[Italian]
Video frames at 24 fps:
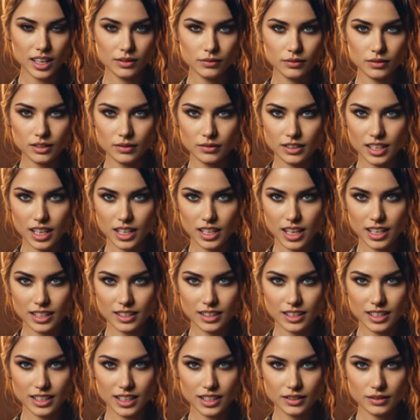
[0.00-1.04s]

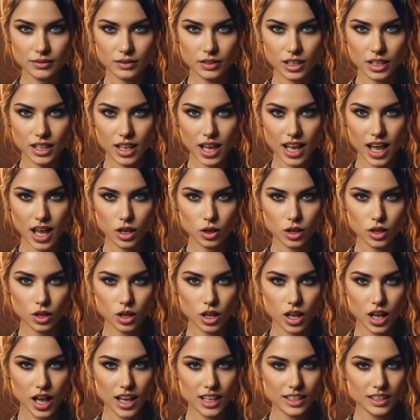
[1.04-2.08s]
l'effervescenza delle foglie
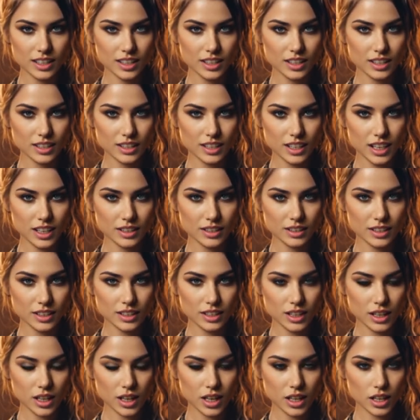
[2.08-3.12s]
autunnali danzanti,
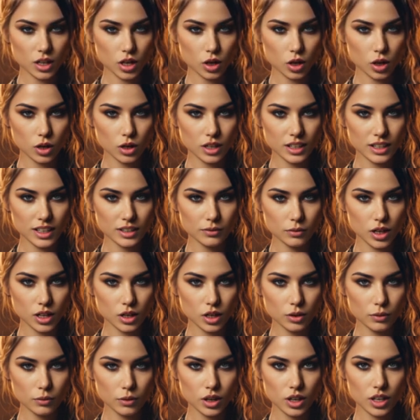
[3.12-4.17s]
un
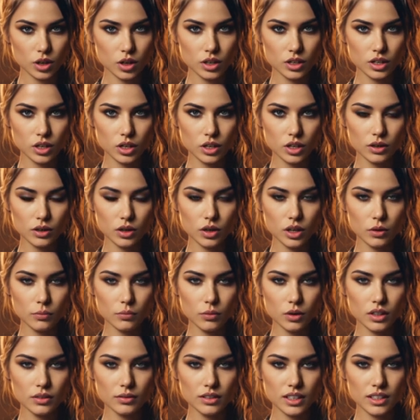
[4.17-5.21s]
sibilo melodioso
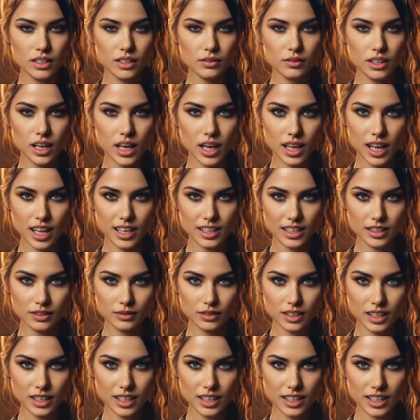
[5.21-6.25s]
pervadeva l'aria
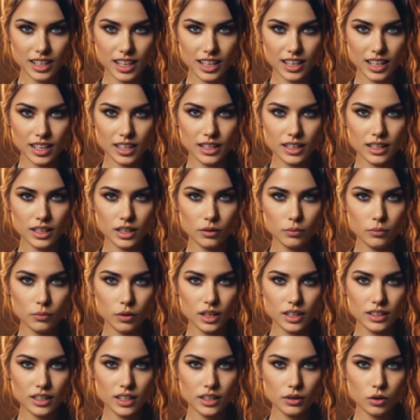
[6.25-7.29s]
fresca,
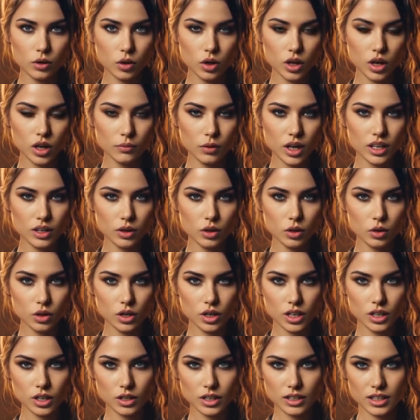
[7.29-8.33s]
mentre un gabbiano
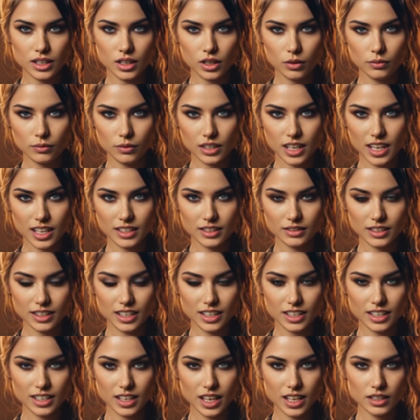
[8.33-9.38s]
curioso planava
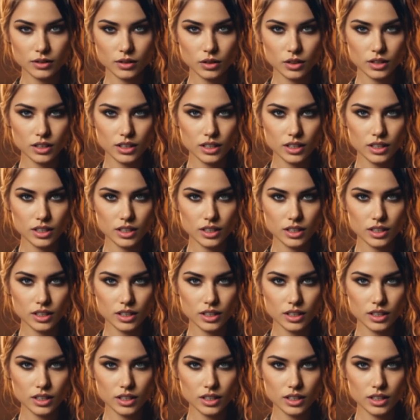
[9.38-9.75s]
leggero.